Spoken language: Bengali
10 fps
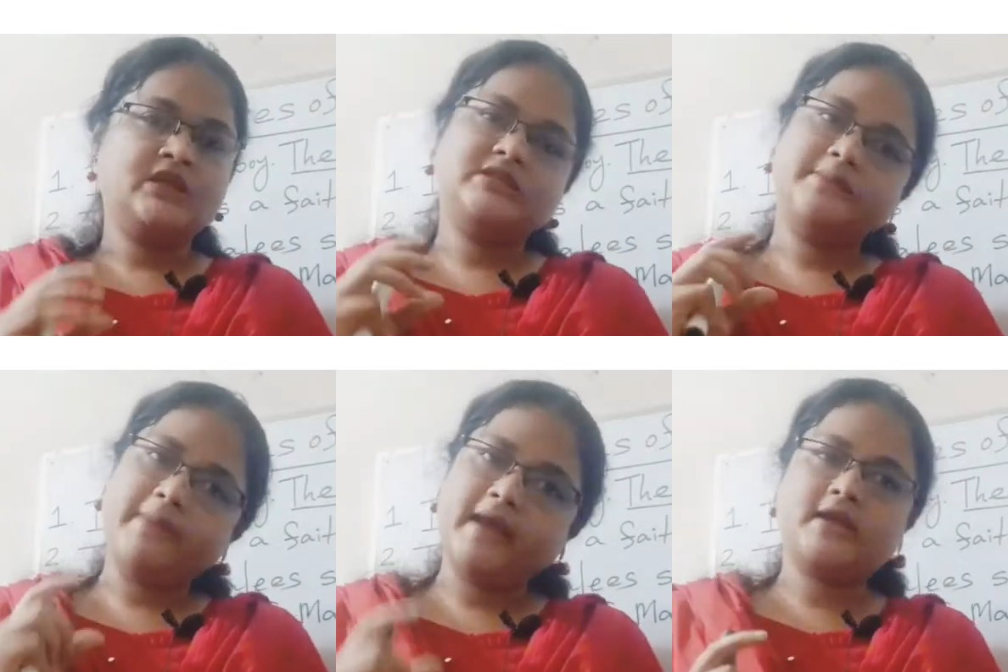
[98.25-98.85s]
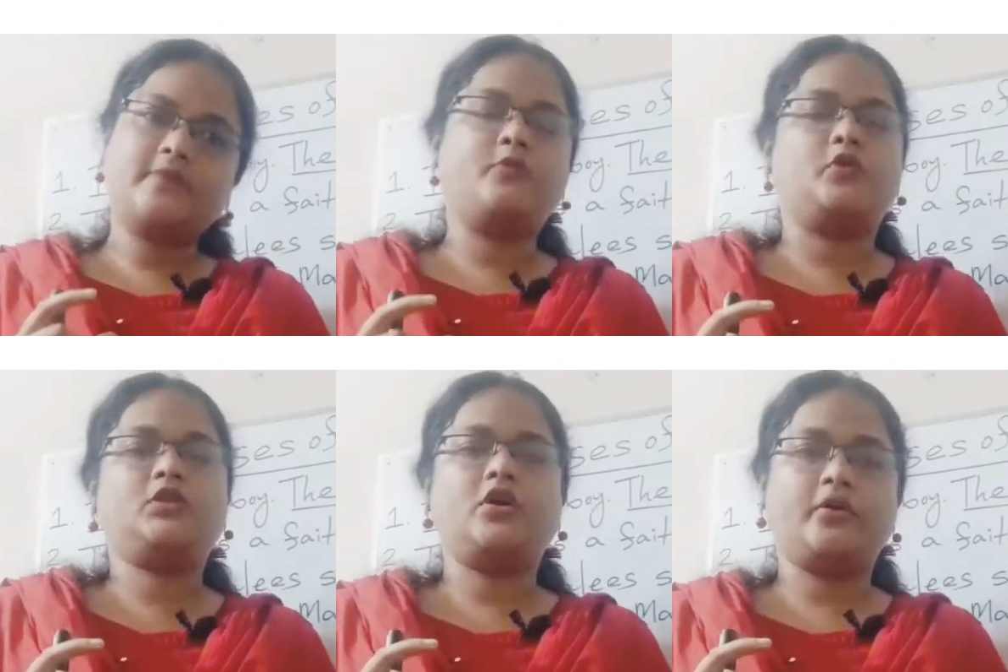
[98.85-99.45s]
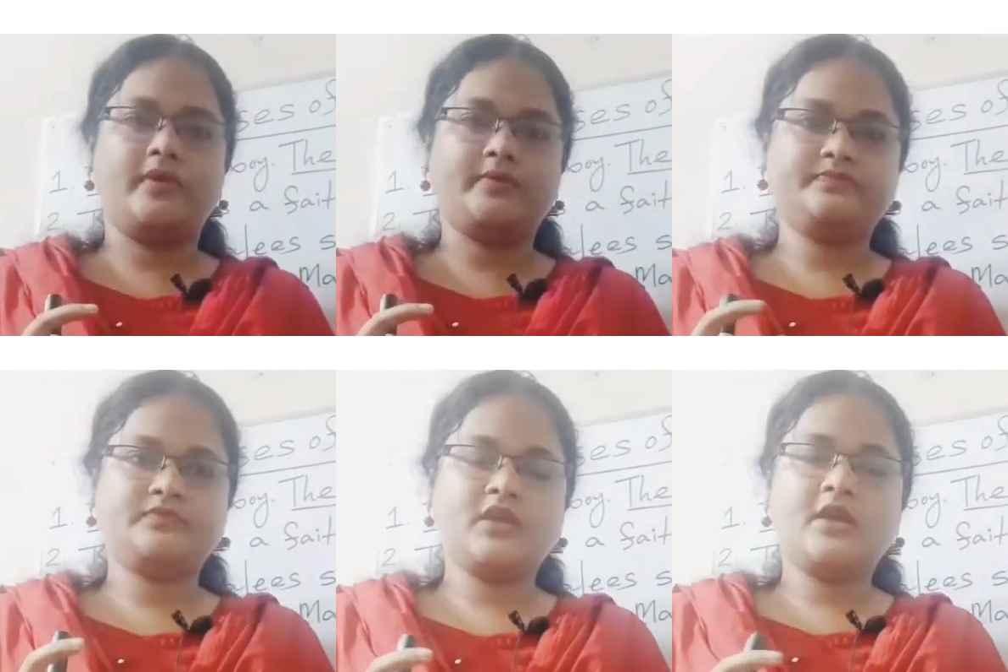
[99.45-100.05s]
সে প্যারাটা পড়তে হবে
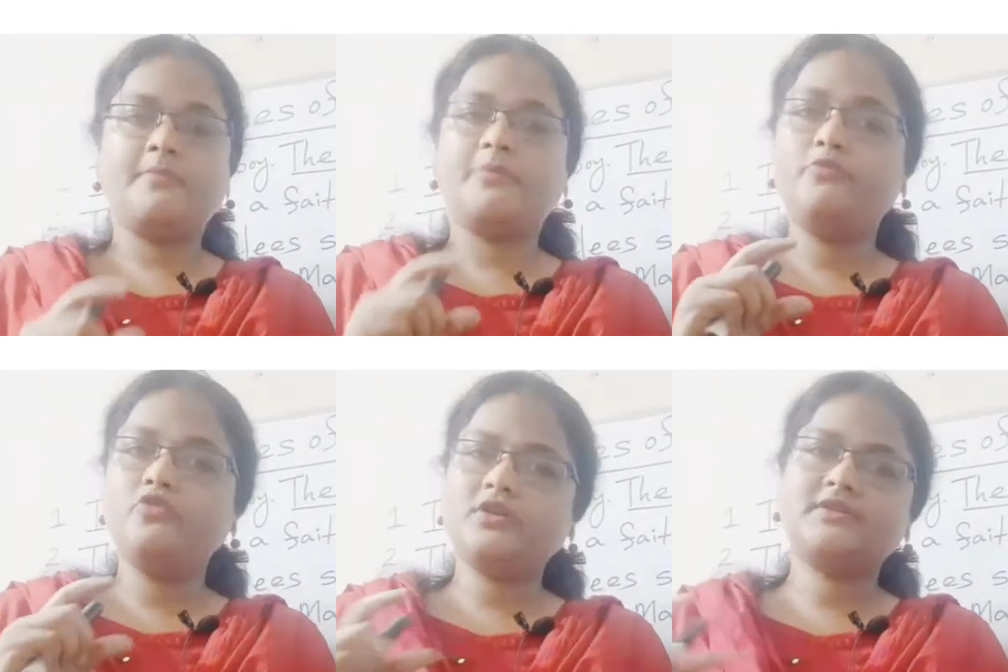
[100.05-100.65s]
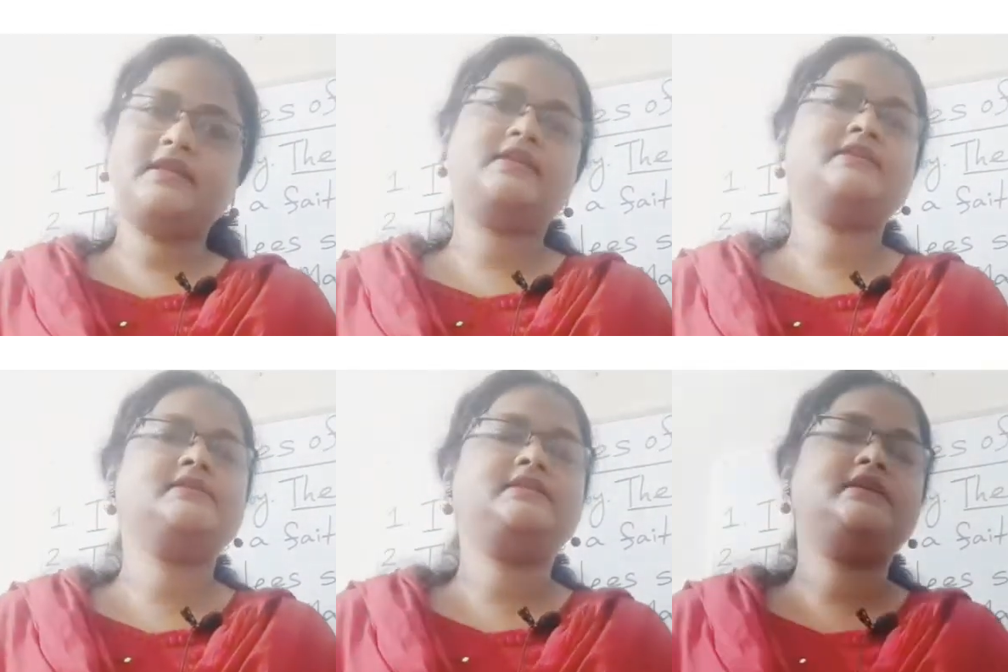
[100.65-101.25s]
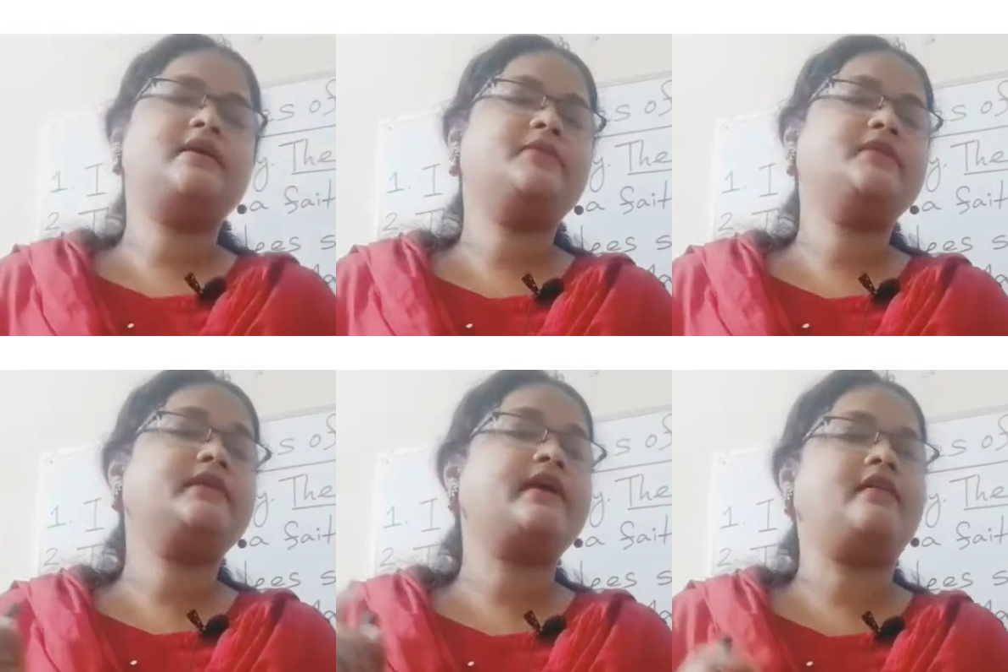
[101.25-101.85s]
বা পুরোটা সেন্টেন্সের দিকে আমাদের
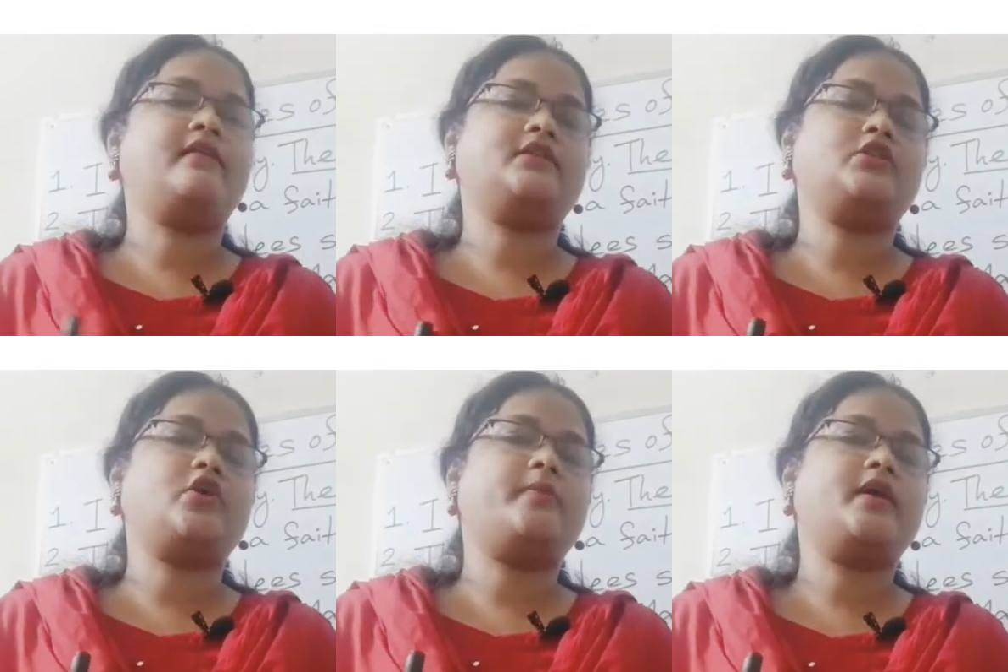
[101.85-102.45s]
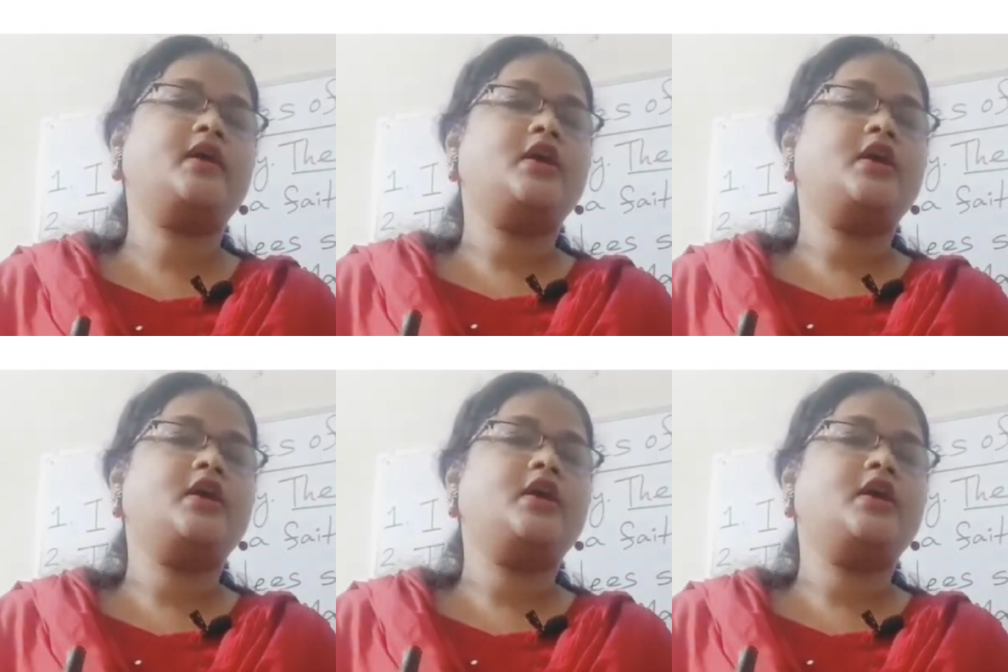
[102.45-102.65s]
খেয়াল রাখতে হবে